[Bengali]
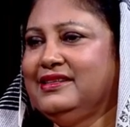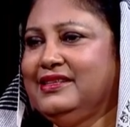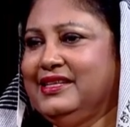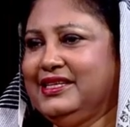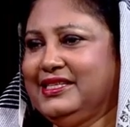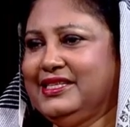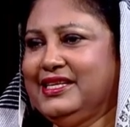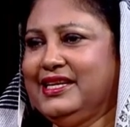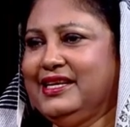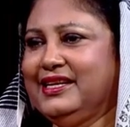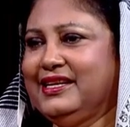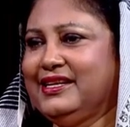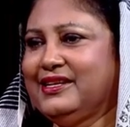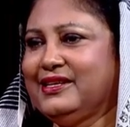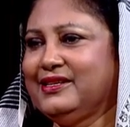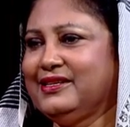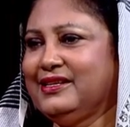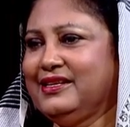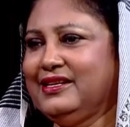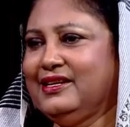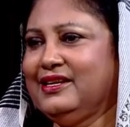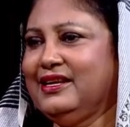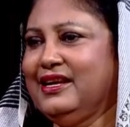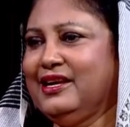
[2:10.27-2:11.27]
দেশের
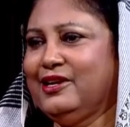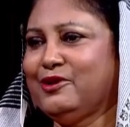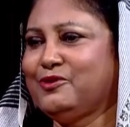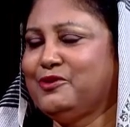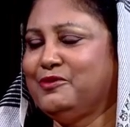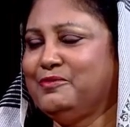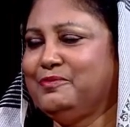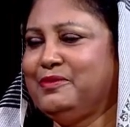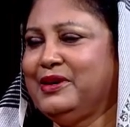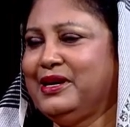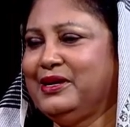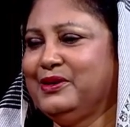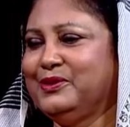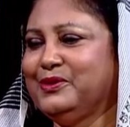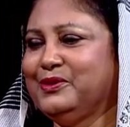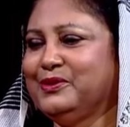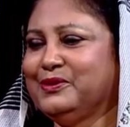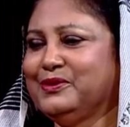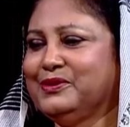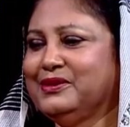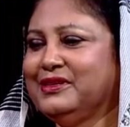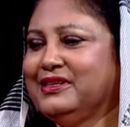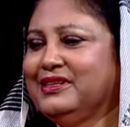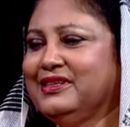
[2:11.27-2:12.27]
এরকম ভালো
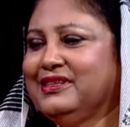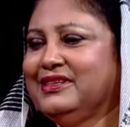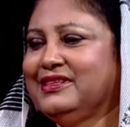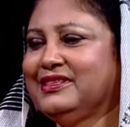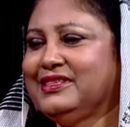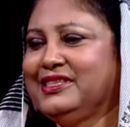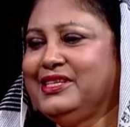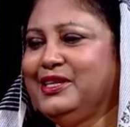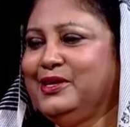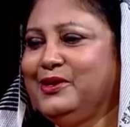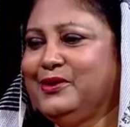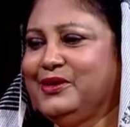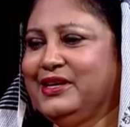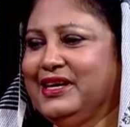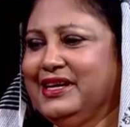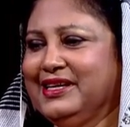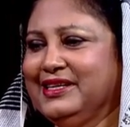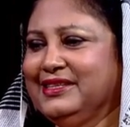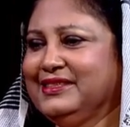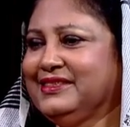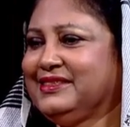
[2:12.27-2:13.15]
ছিল না